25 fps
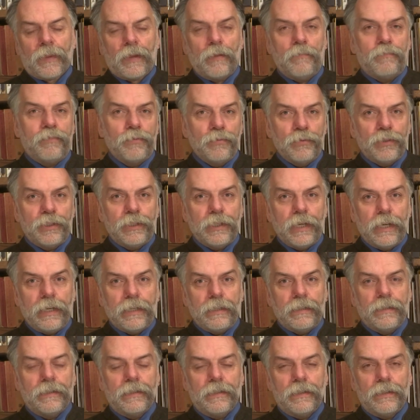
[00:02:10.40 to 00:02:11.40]

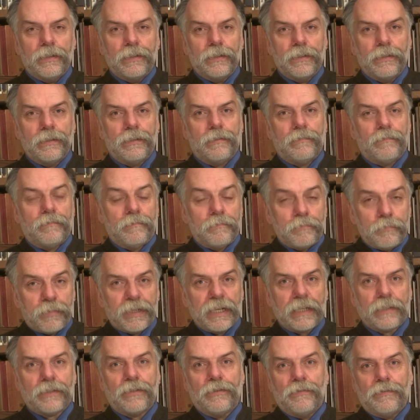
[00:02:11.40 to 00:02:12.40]
Później e,
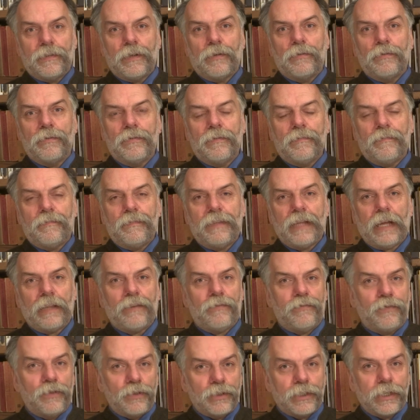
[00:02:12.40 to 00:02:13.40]
pracował na
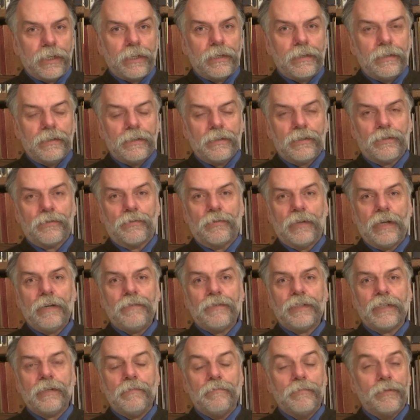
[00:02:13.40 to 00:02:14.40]
dworze
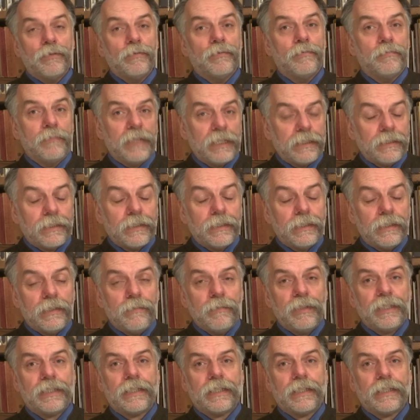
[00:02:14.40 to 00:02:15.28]
królewskim, był m.in.